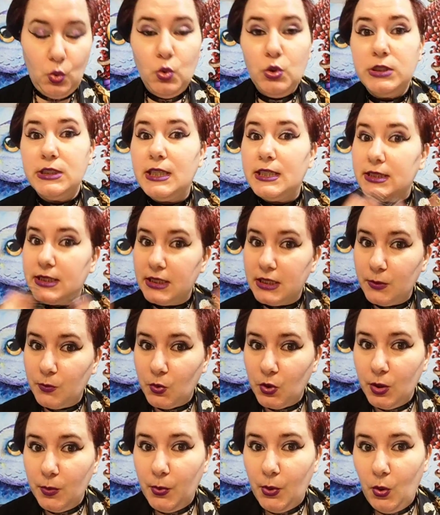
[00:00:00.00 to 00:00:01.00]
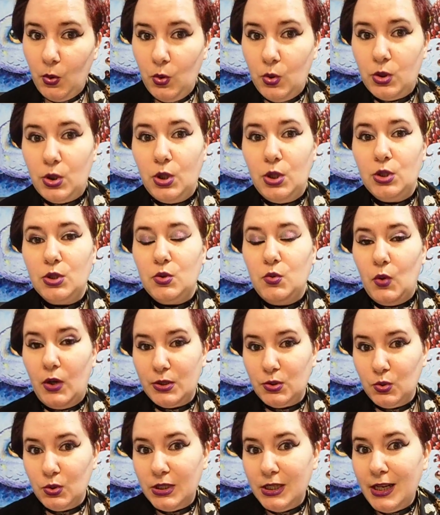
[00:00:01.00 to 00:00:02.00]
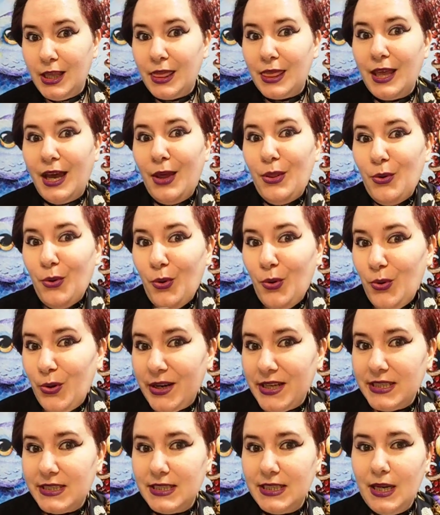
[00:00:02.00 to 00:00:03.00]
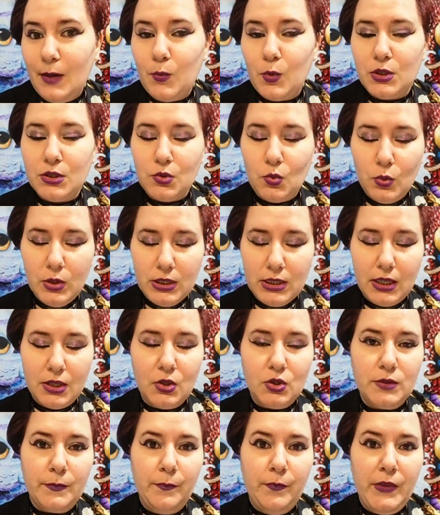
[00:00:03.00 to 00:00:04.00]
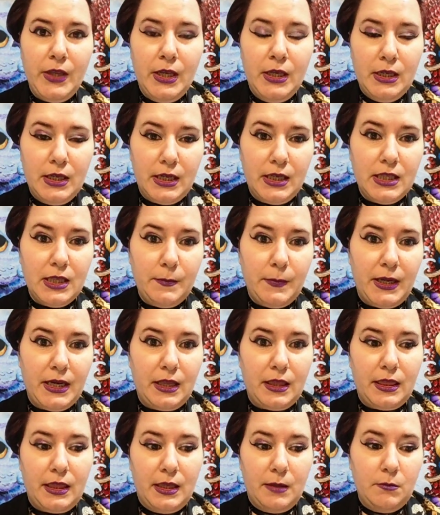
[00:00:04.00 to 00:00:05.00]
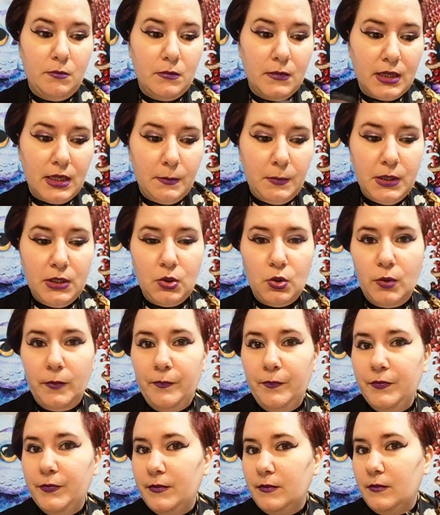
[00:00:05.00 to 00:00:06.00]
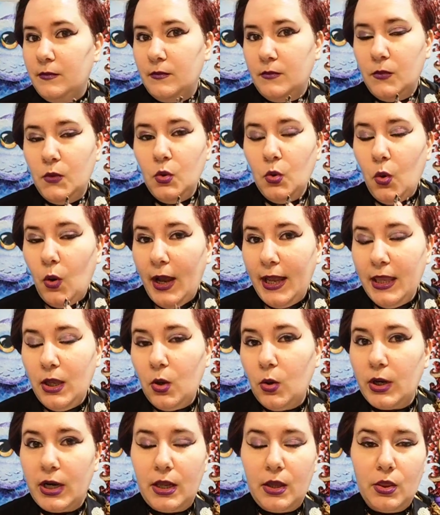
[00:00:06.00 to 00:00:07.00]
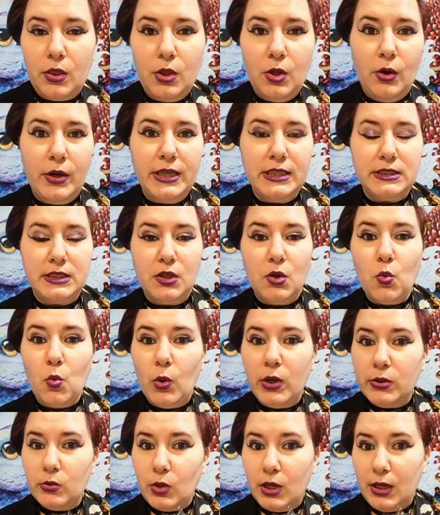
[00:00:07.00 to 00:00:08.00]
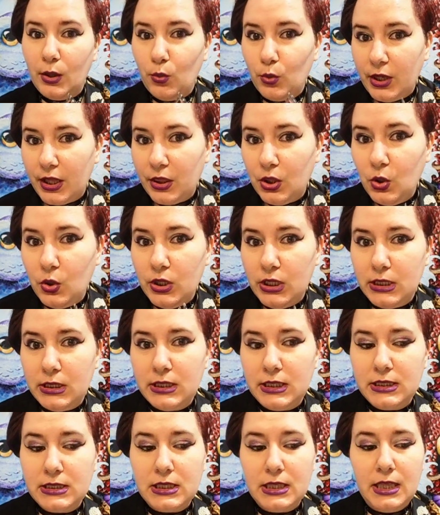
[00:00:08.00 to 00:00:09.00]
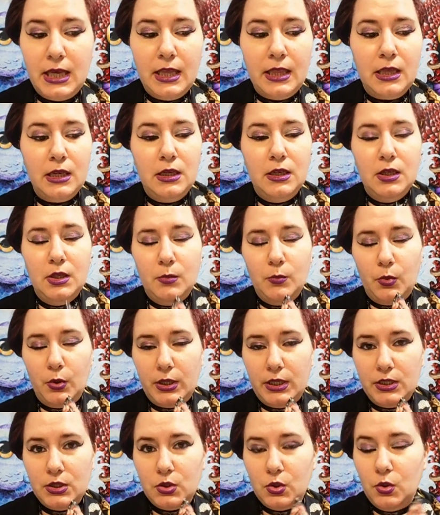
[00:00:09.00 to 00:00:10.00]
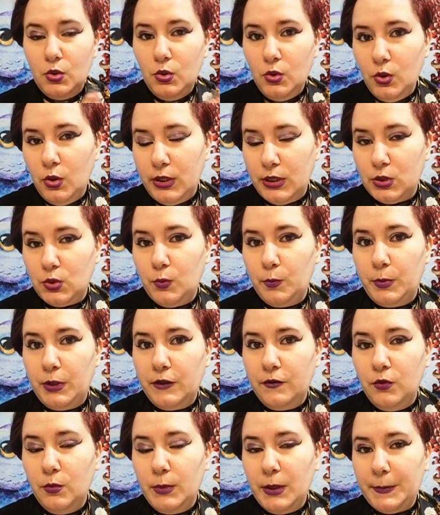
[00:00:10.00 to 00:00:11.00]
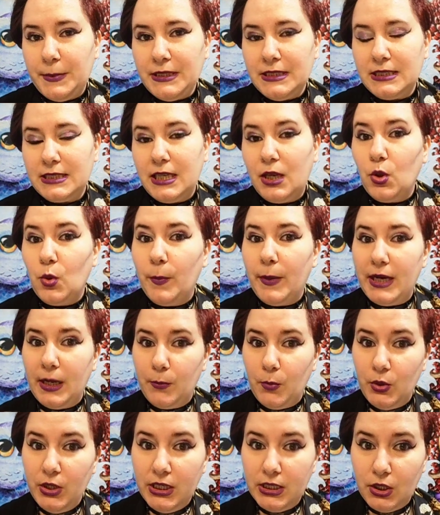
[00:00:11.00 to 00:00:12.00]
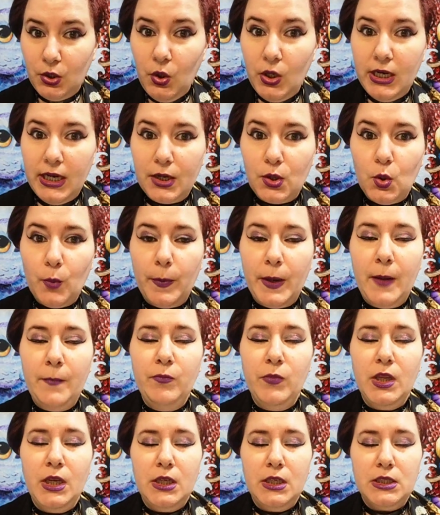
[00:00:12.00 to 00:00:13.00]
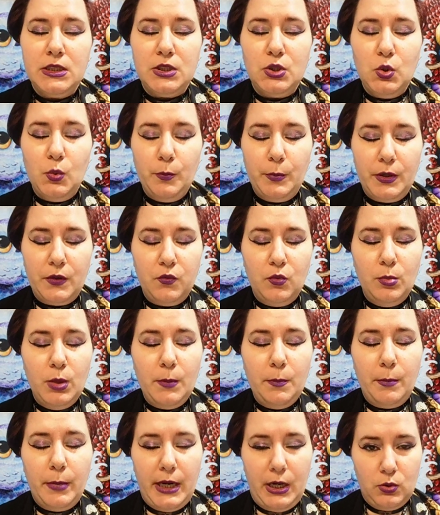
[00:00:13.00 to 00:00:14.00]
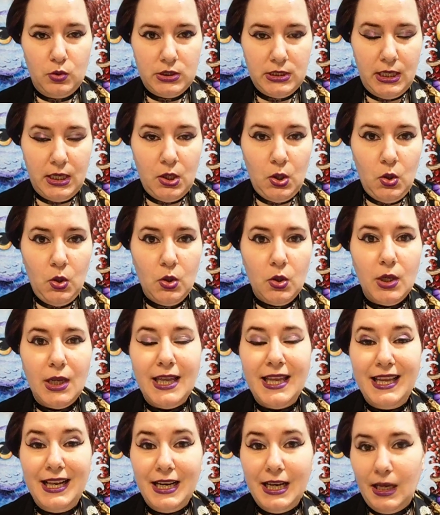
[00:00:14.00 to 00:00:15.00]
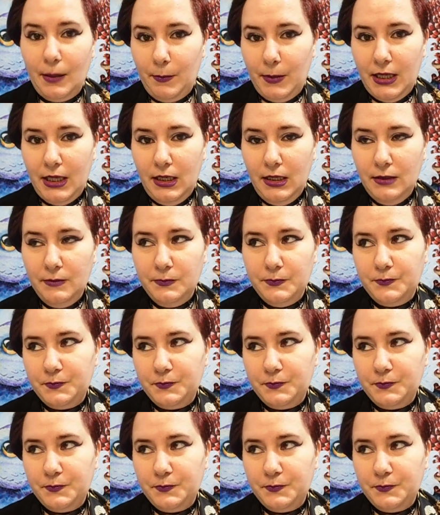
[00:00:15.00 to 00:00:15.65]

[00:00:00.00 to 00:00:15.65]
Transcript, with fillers: gusta este tipo de productos, lo has utilizado o lo que sea, pues cuéntanos qué te parece. Repito, no hay correcciones en cuanto a la duración ni intensidad, porque esto no es un perfume pensado para ponértelo en la ropa, sino un perfume para usarlo en la piel